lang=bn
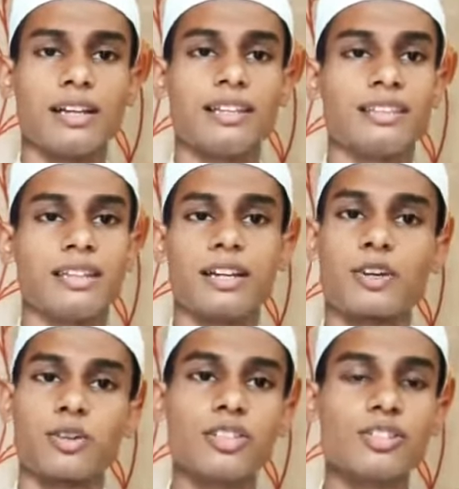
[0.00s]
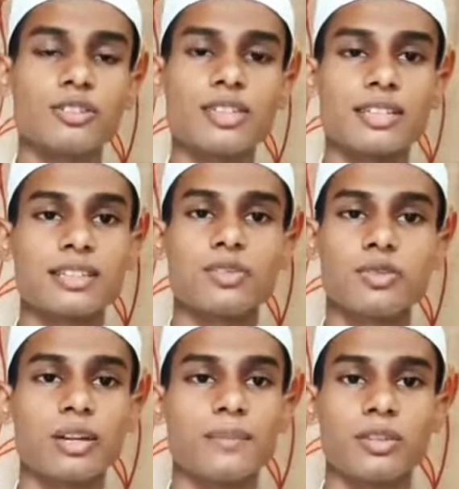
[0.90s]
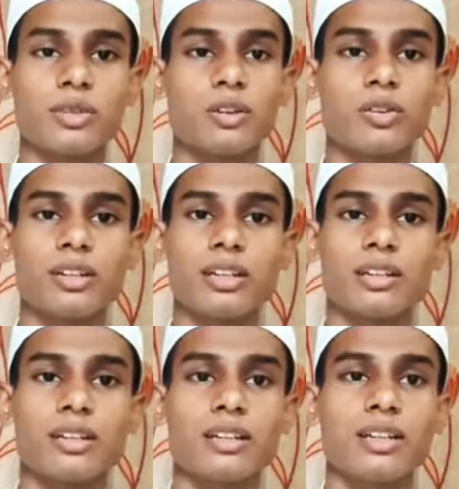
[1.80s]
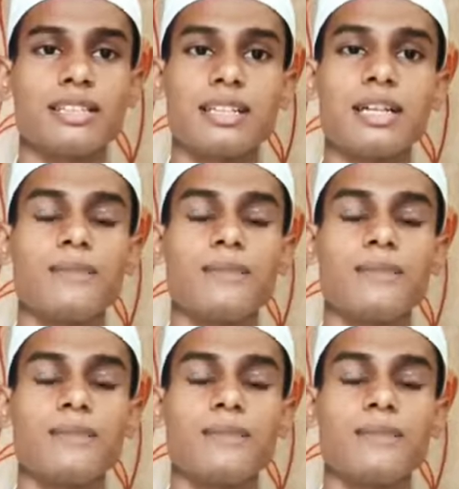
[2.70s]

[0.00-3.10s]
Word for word: এই যে একনিষ্ঠতার সাথে যদি আমরা দোয়া করি এই যে